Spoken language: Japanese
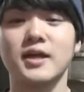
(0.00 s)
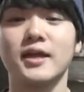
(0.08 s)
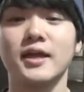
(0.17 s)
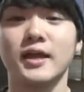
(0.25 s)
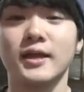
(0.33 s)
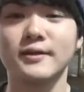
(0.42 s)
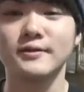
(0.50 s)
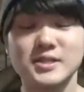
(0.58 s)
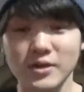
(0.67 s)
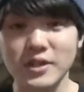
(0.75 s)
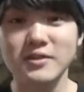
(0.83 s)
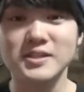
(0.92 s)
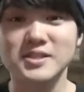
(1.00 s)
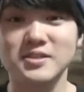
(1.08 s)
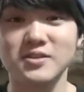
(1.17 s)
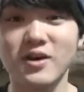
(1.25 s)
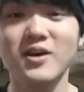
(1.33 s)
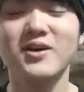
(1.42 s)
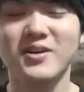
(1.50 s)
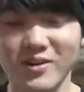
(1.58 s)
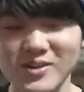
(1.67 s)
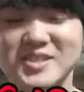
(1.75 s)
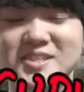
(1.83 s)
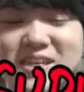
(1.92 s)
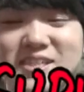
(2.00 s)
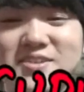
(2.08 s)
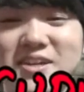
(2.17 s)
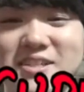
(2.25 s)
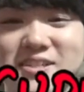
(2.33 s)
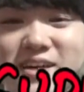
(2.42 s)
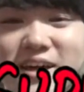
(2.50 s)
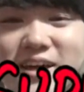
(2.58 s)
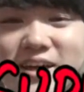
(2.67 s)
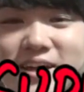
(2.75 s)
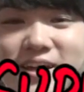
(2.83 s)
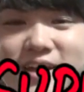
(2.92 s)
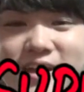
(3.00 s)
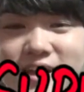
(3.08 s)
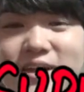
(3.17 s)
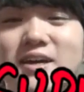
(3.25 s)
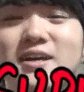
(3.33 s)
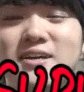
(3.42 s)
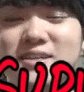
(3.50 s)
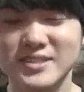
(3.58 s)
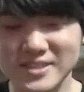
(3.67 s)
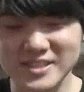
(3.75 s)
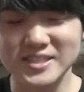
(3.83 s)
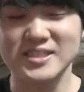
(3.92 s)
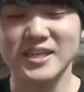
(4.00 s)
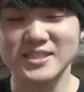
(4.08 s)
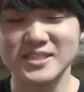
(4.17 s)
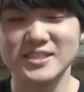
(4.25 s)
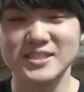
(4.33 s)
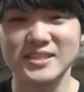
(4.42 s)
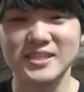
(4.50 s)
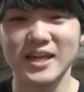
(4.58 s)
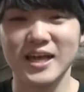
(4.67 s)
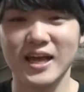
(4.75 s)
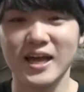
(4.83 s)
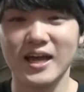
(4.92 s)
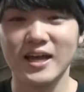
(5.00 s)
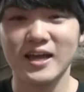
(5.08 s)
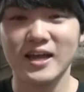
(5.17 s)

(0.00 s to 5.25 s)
いそれではするの公式キャッチフレーズ串田神社さん